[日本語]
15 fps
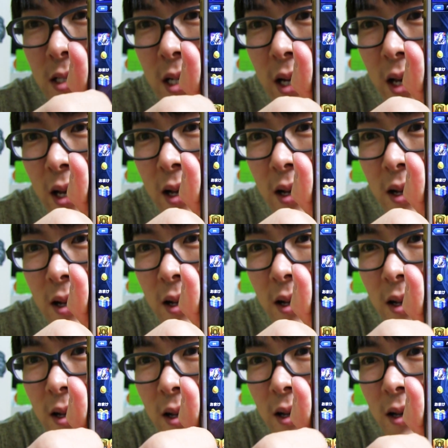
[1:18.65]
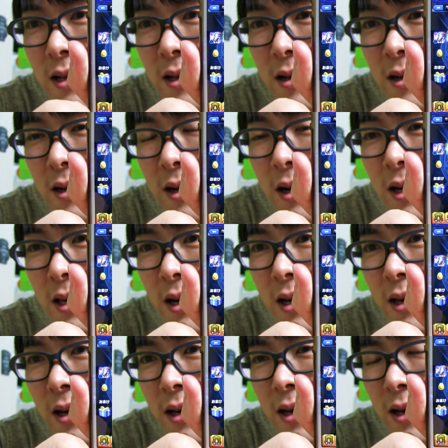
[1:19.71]
んじゃないはい
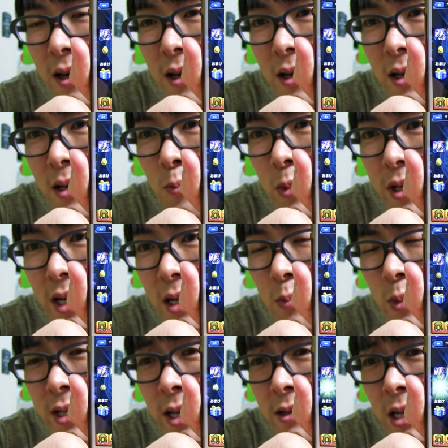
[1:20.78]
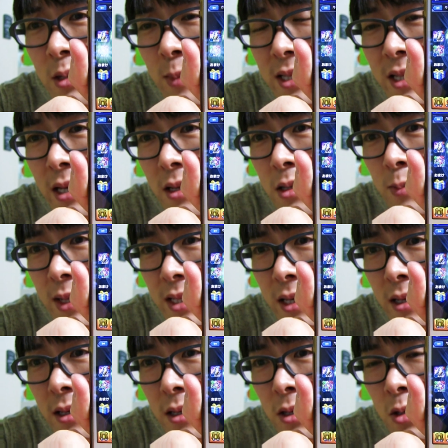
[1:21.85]
はいはいはいもう一回もう一回くらい止まって止まって
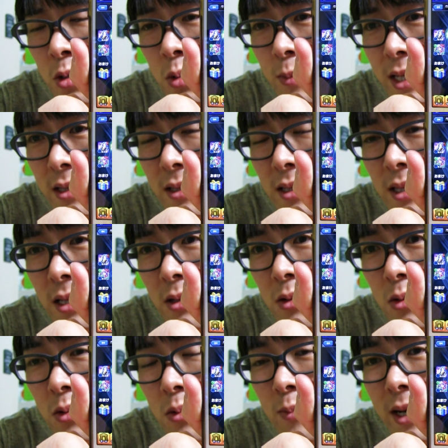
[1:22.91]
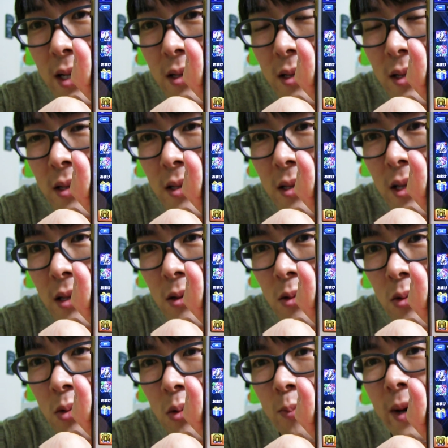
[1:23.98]
止まって止まって
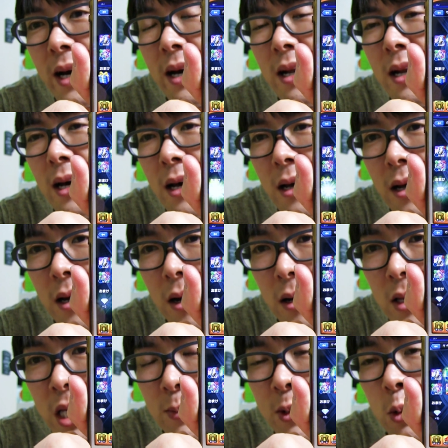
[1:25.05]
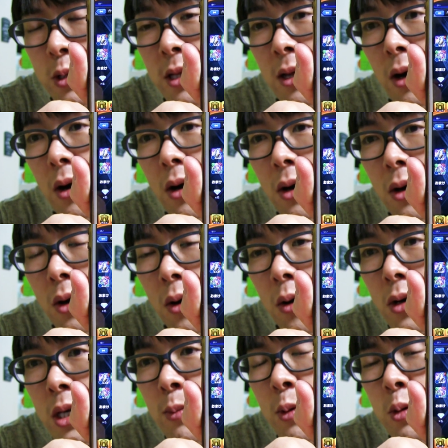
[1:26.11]
止まらあれ卑弥呼出た
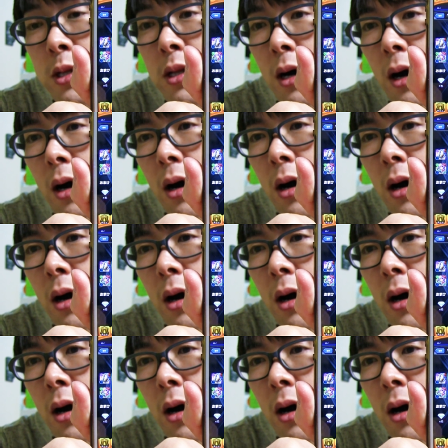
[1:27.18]
卑弥呼出た